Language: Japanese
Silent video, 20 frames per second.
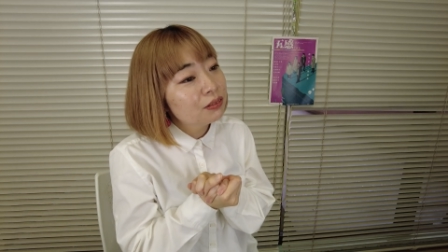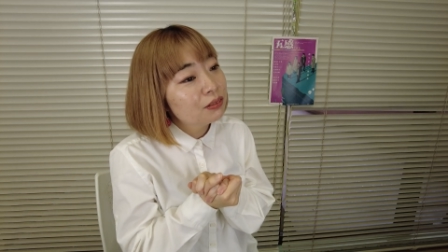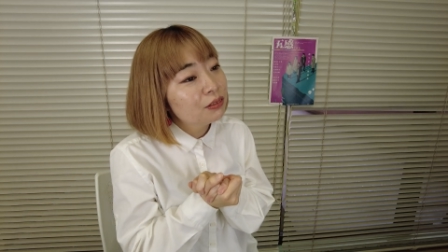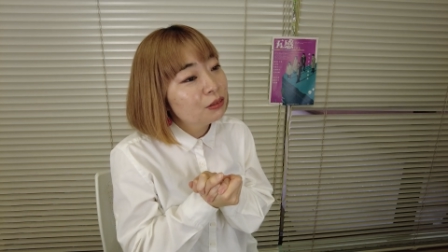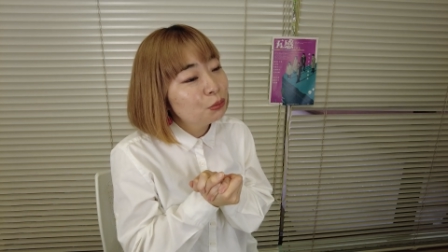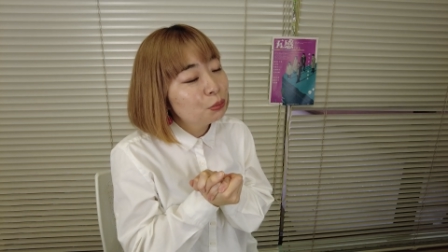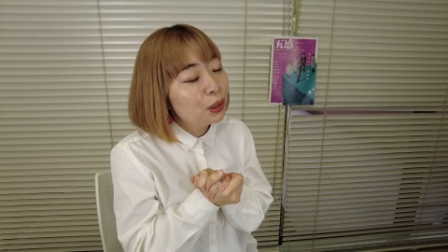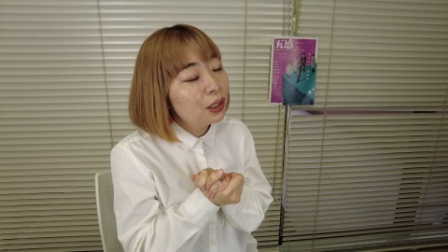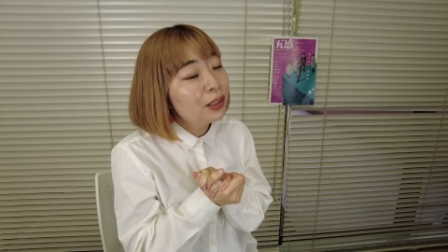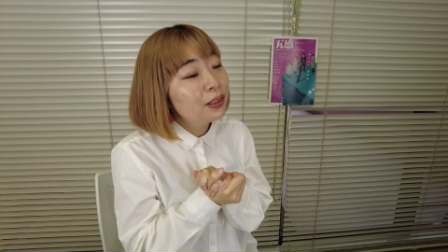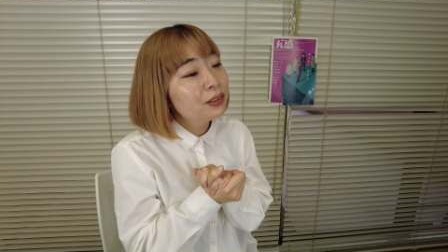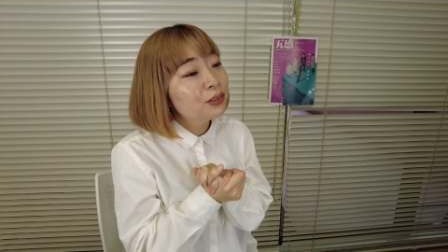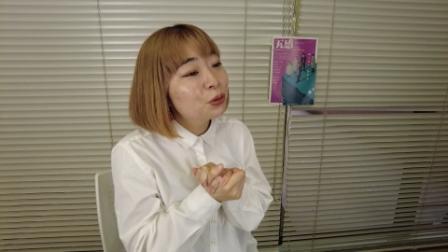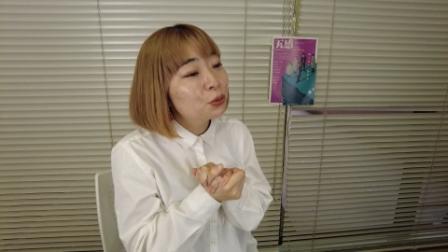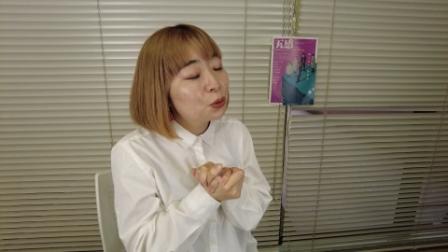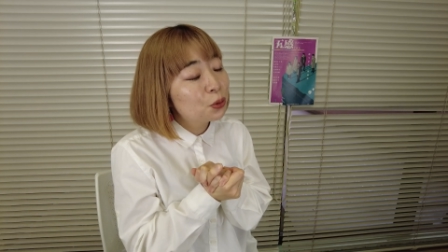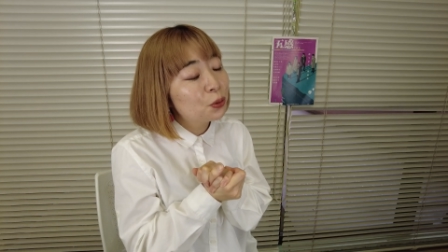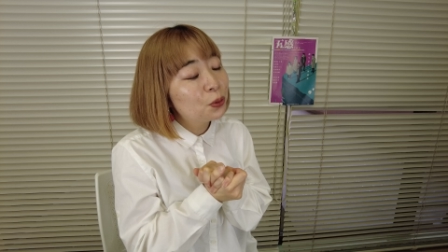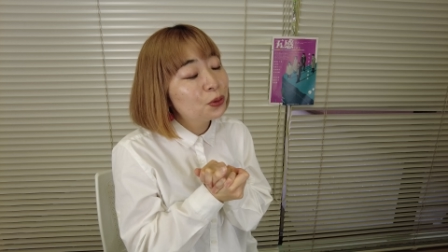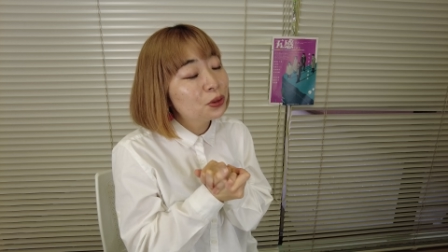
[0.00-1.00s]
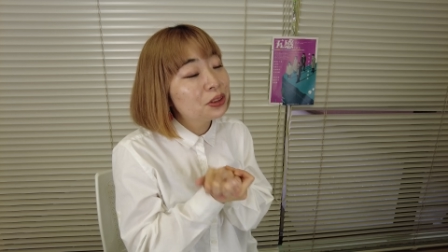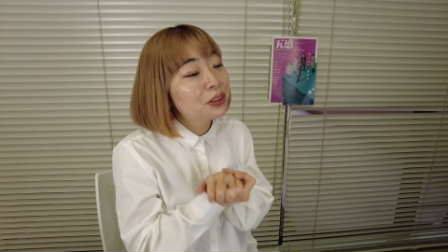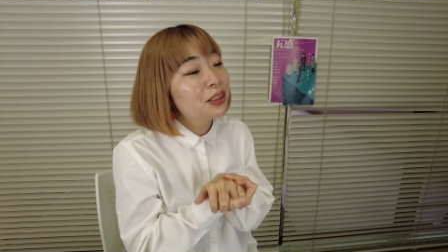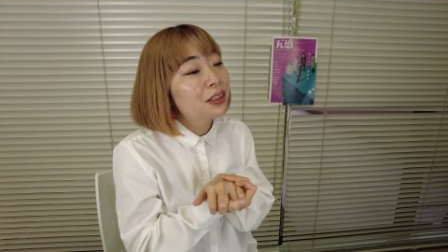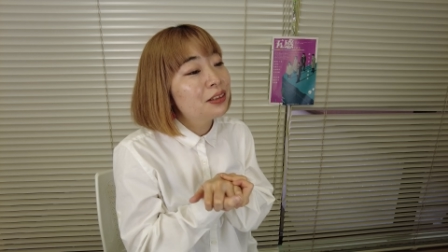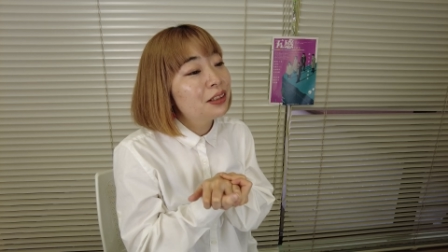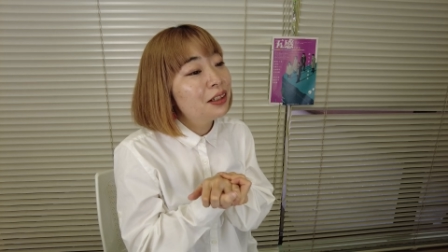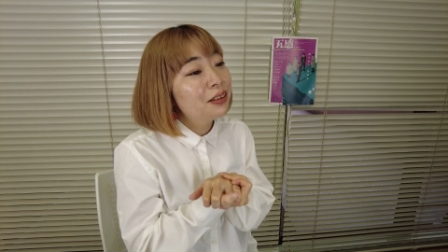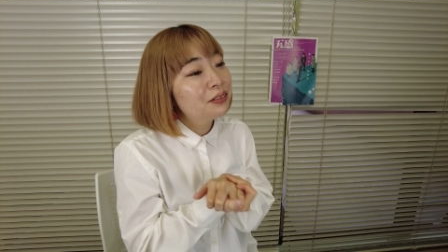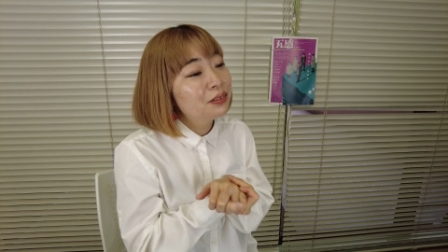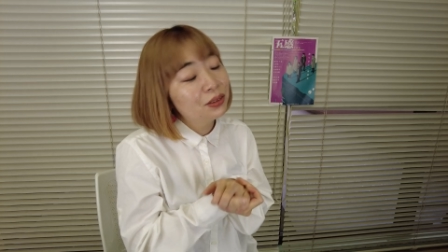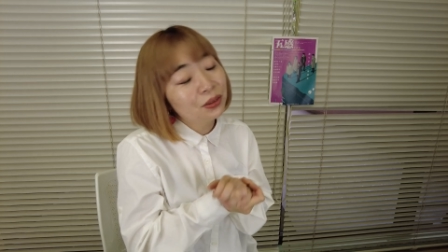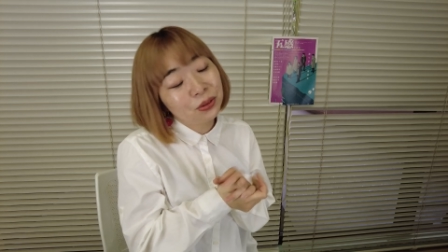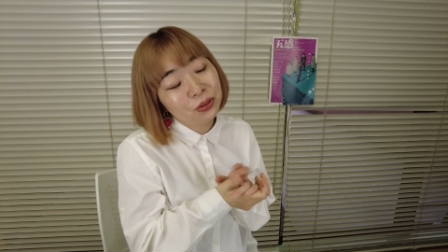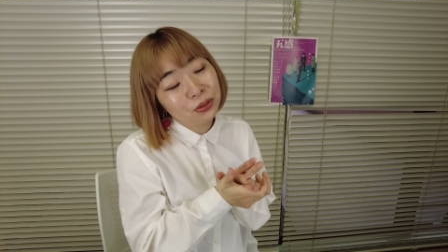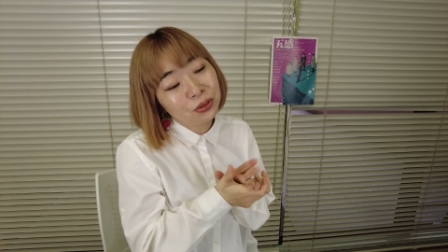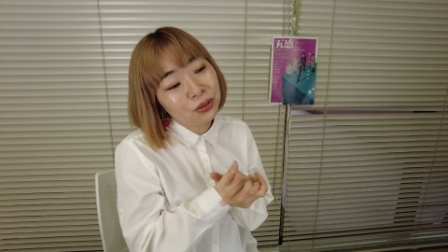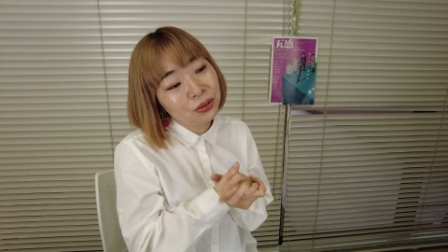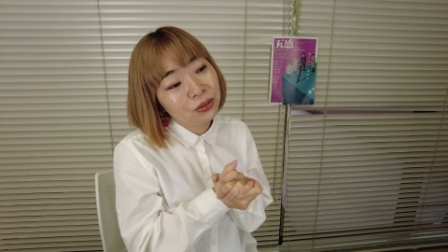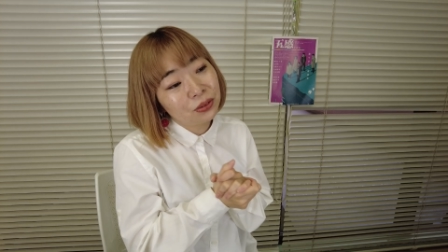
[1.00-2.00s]
うまいとこ落ちたなって
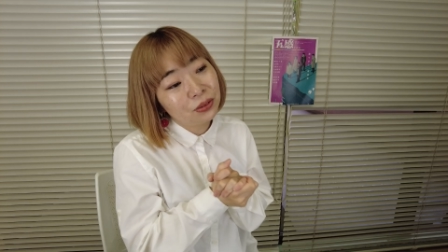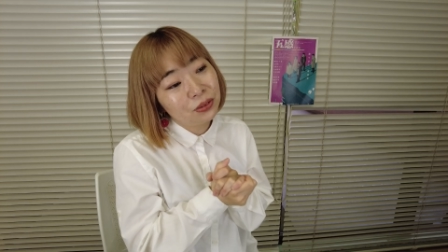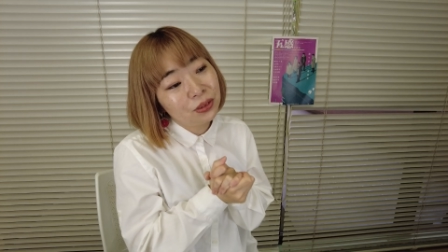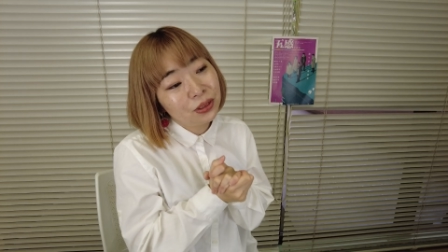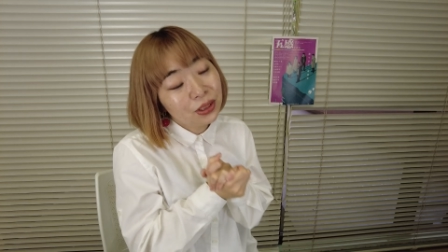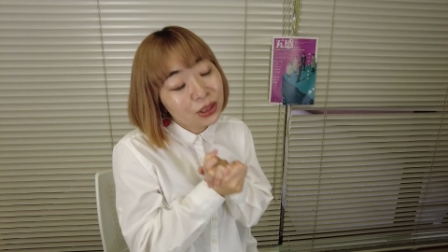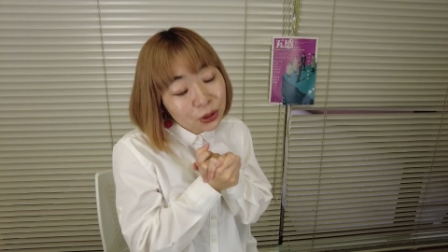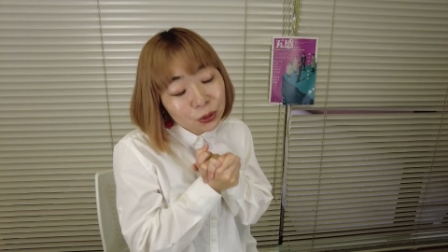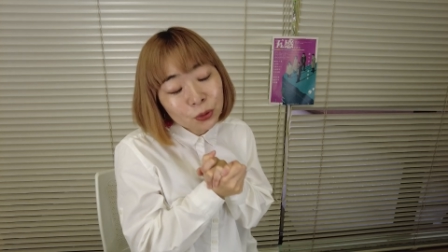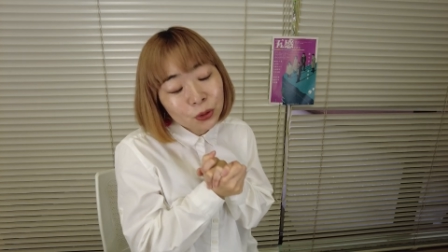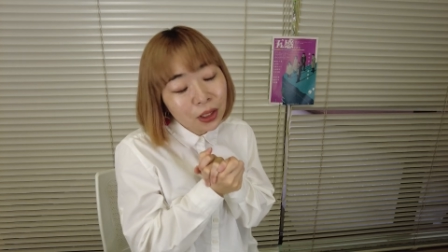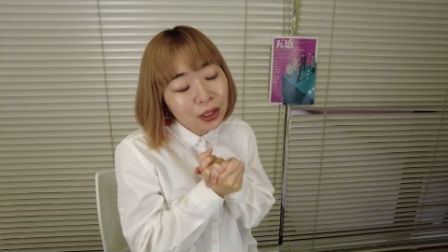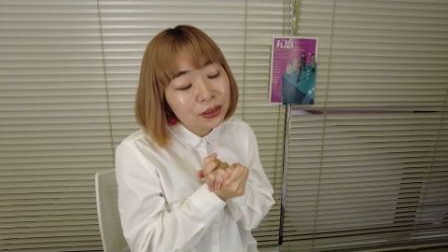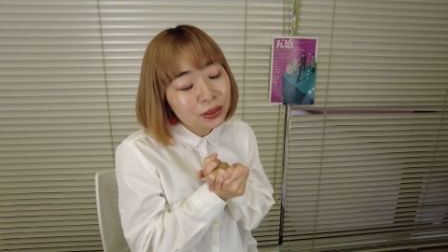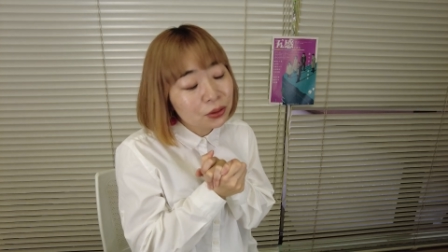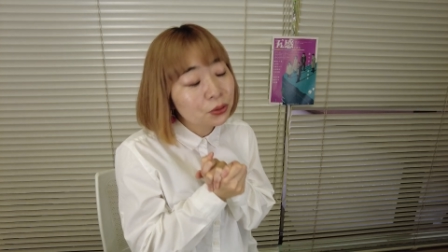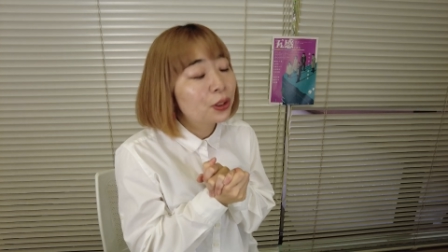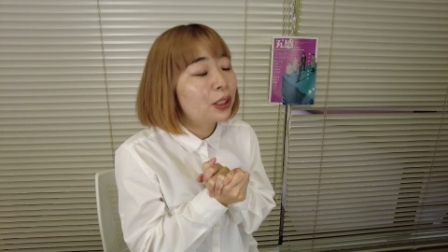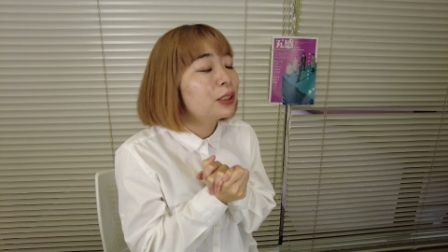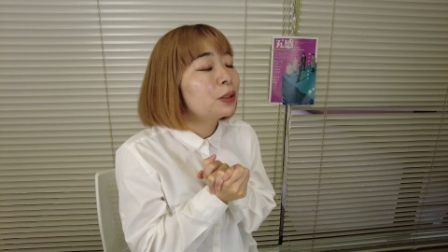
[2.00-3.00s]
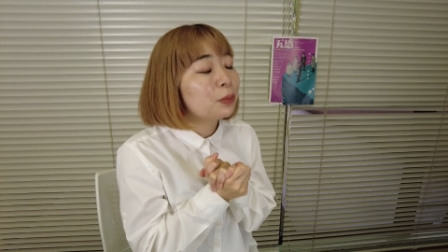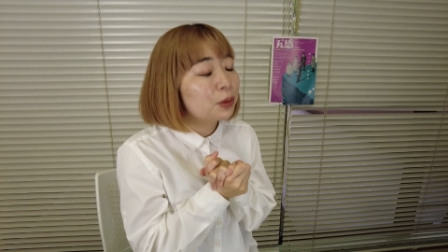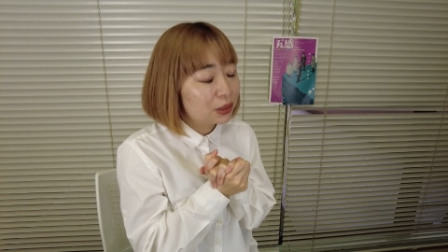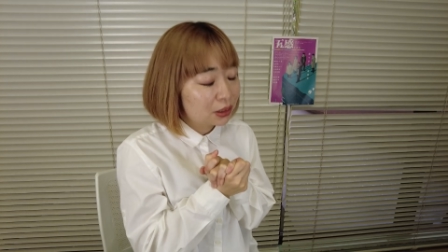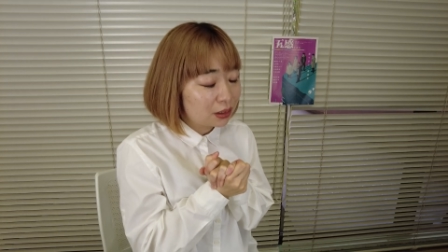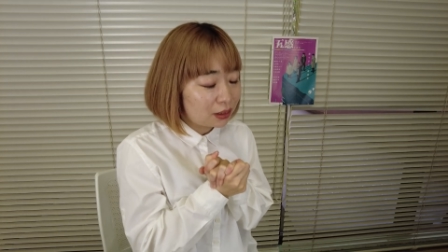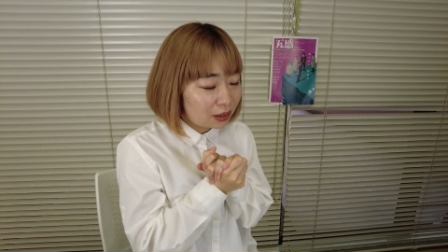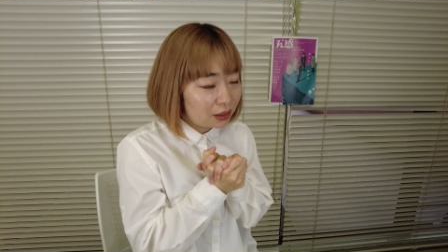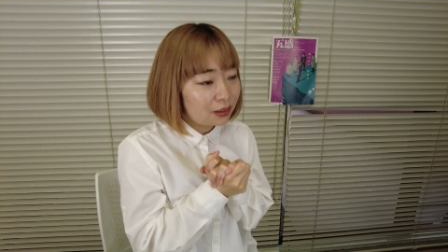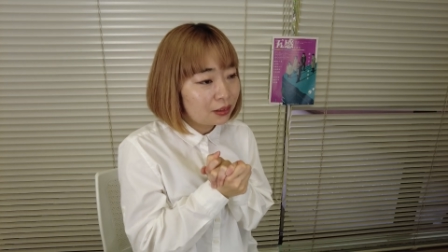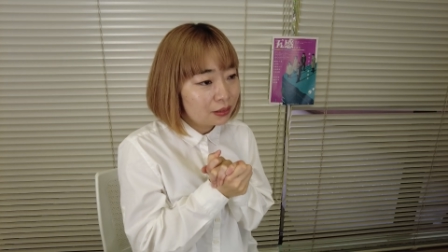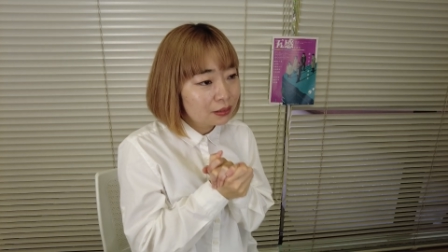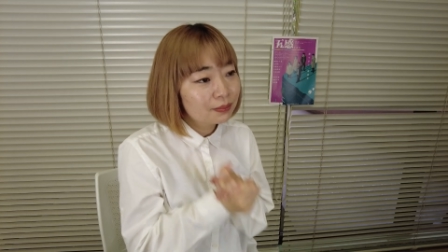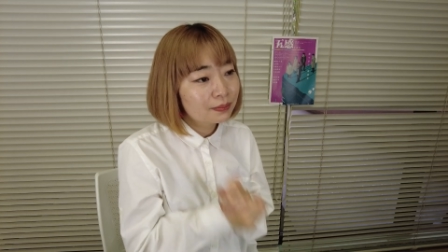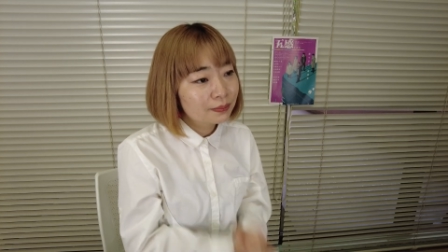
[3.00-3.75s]
いう印象がすごいありましたね。